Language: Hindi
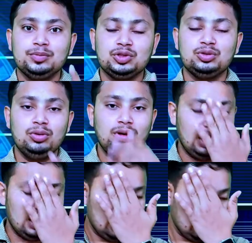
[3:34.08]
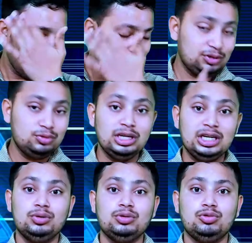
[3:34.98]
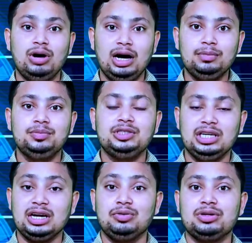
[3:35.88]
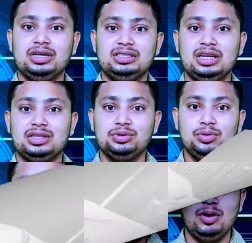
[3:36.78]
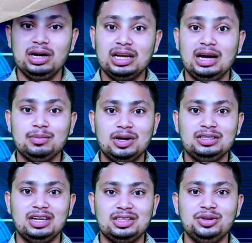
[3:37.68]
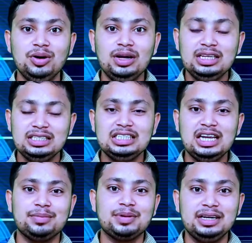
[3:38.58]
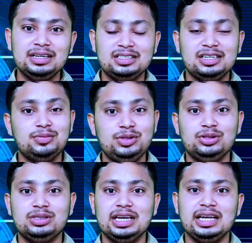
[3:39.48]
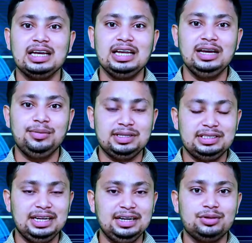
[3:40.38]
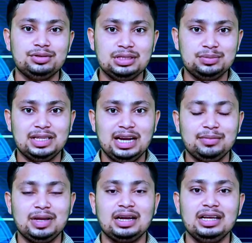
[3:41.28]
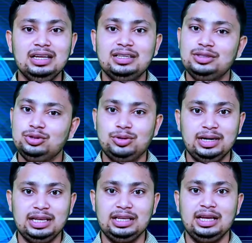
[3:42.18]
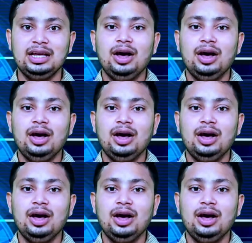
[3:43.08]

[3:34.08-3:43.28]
सो so, अगर आप स्टूडेंट हो तो आप चेकआउट कर सकते हो और एक काम कर सकते हो इसी टाइप की इंटरेस्टिंग वीडियोस देखने के लिए हमारे चैनल को सब्सक्राइब करके जुड़े रहिए